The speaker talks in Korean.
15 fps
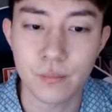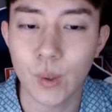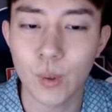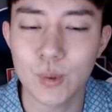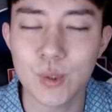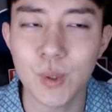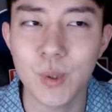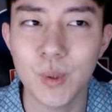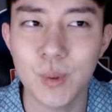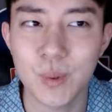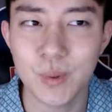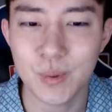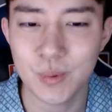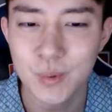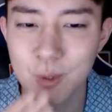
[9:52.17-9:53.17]

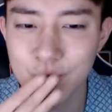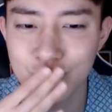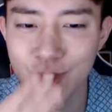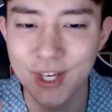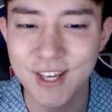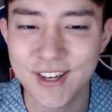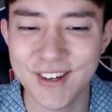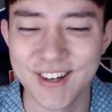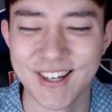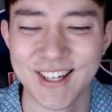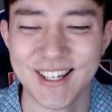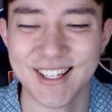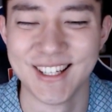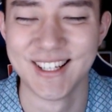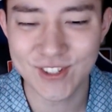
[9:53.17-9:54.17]

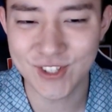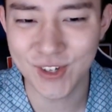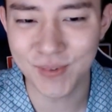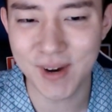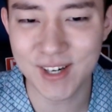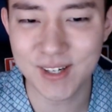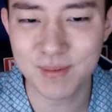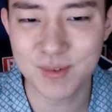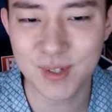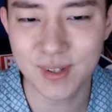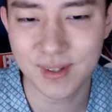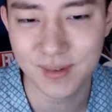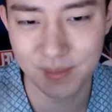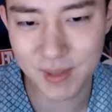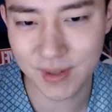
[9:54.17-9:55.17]
어저떨추예요저 방금
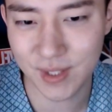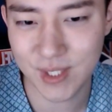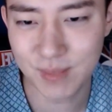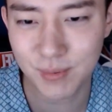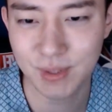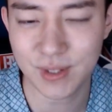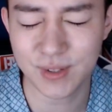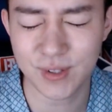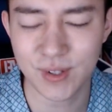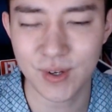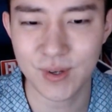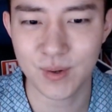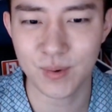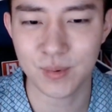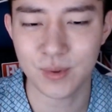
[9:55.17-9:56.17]
전에 메시지
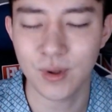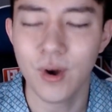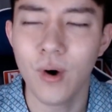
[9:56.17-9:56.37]
보냈어요 이러고